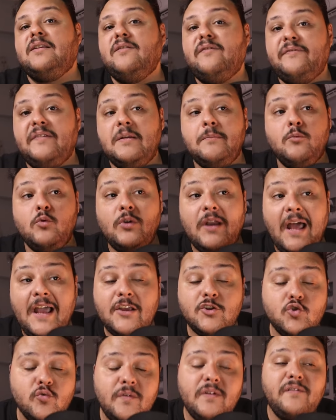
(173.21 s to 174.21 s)
الفيلم واللي
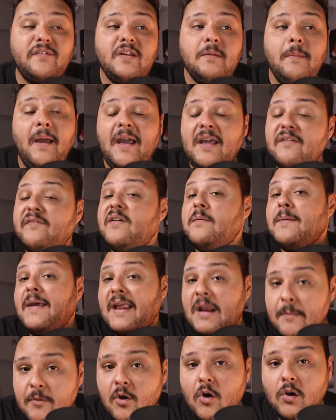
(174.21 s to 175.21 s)
هيشوف الفيلم هيفهم
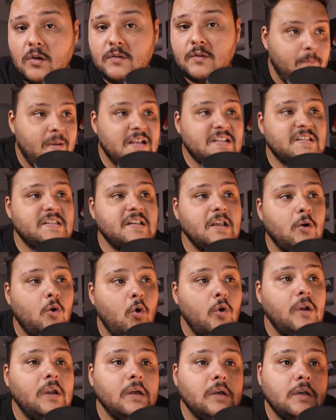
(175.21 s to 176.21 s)
كلامي اكتر بس
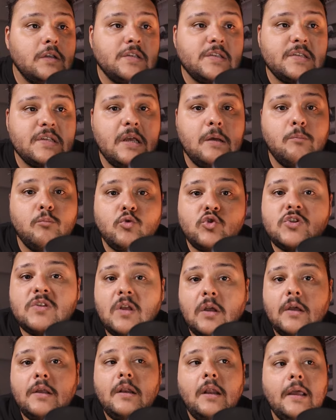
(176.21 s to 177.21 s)
كل قصه
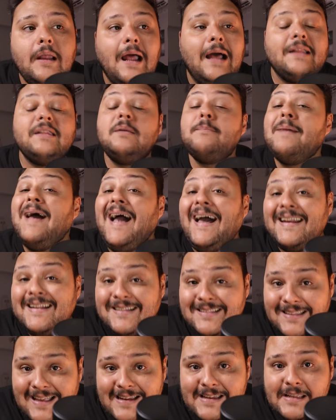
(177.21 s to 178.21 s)
مستقله الى حد ما عن
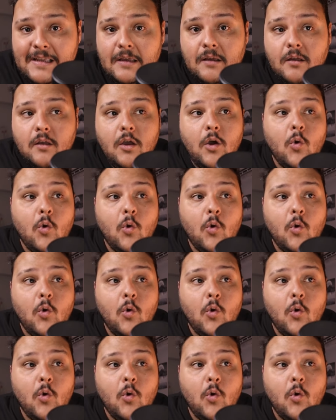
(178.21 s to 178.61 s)
الثانيه